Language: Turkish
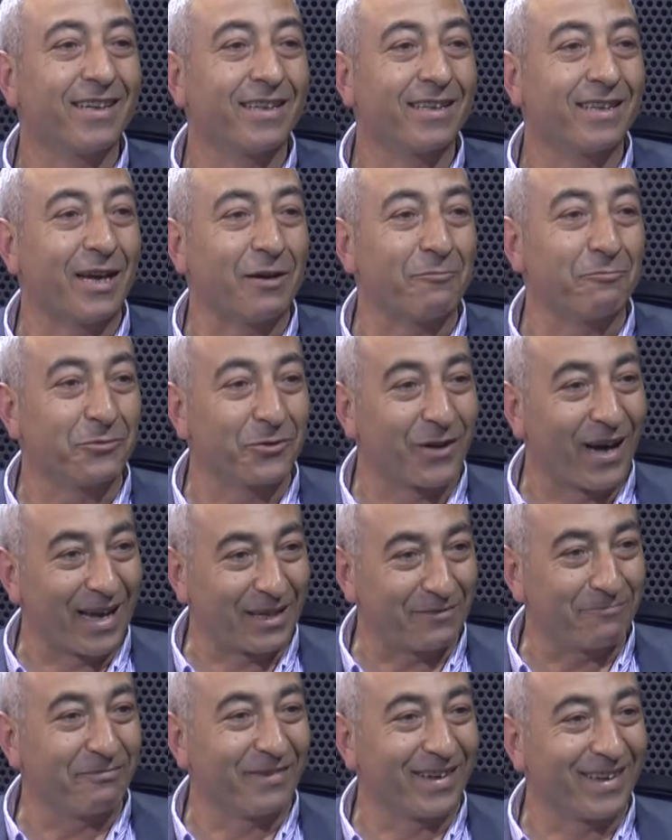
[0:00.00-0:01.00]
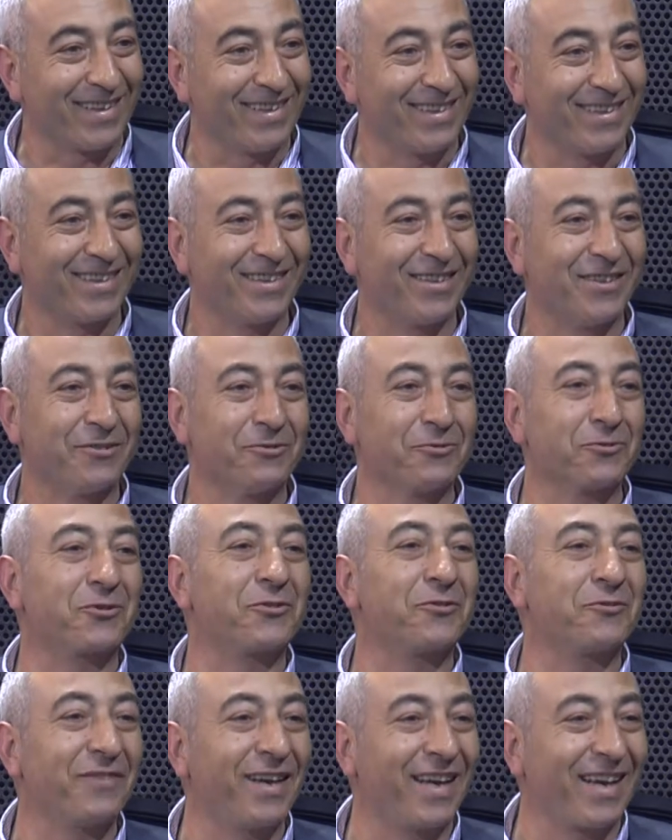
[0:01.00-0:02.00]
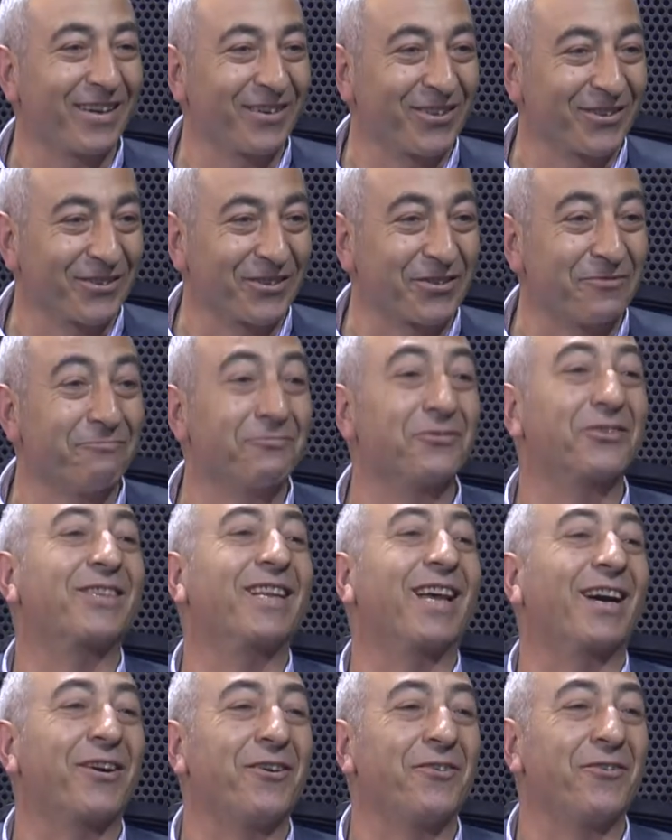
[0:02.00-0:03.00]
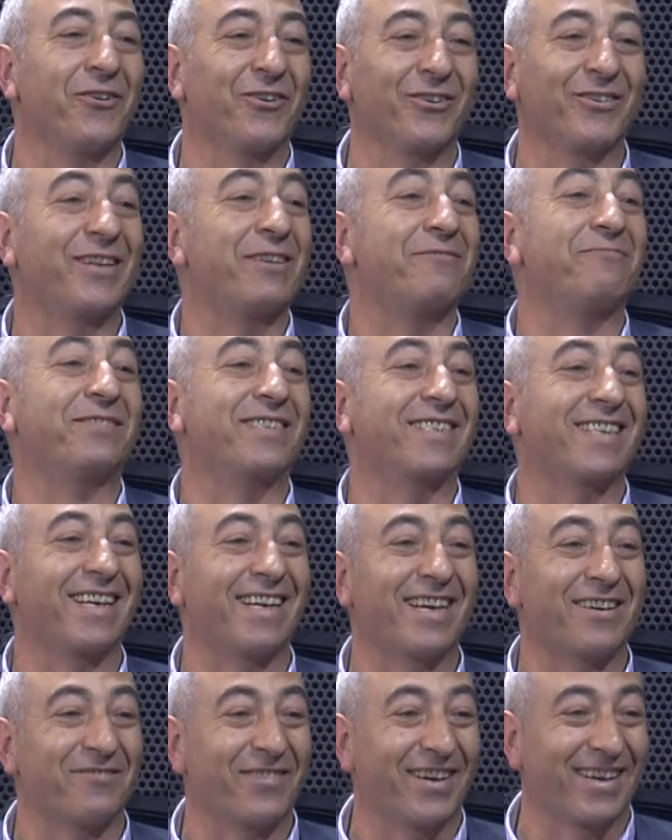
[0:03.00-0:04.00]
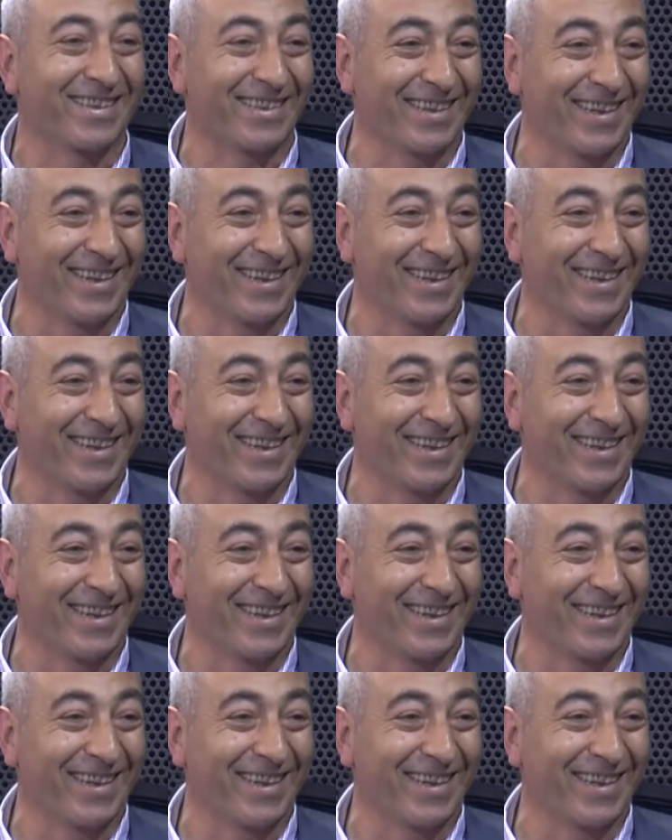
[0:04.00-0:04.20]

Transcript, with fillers: Ya bunu atmayın. Uslu Bey'e götürüp mutlaka orada bir şey yapar diye.